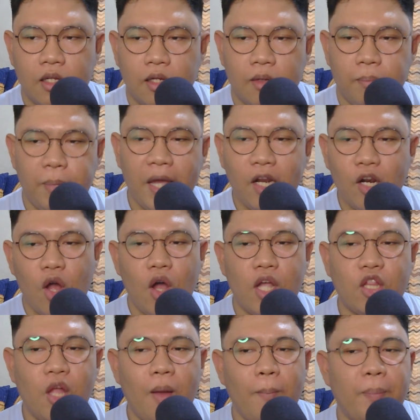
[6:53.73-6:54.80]
Pero
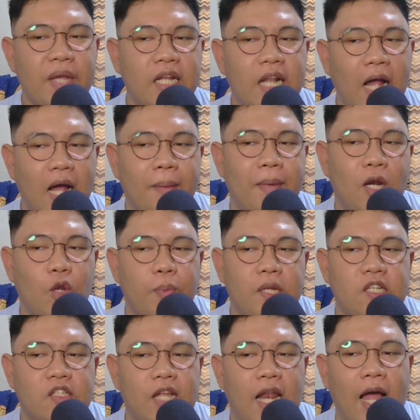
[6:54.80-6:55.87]
ito ang
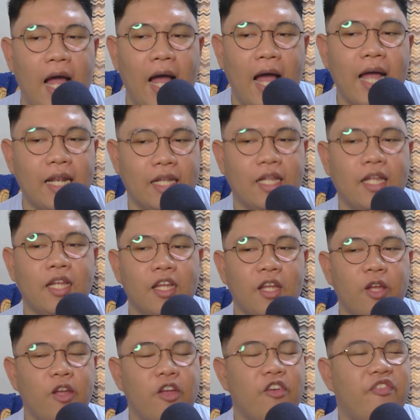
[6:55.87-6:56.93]
pinakamalupit sa lahat.
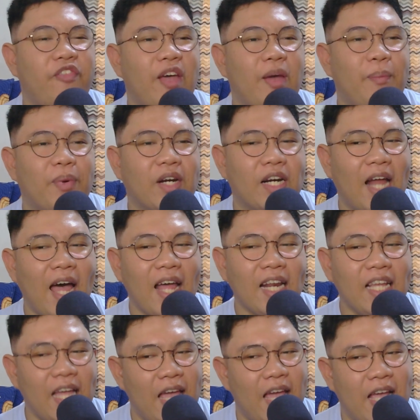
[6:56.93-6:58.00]

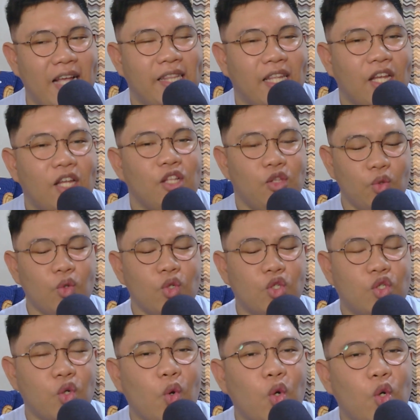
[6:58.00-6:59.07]
February 8 to
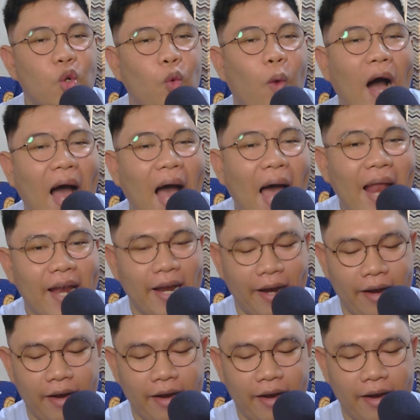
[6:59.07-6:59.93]
June 1!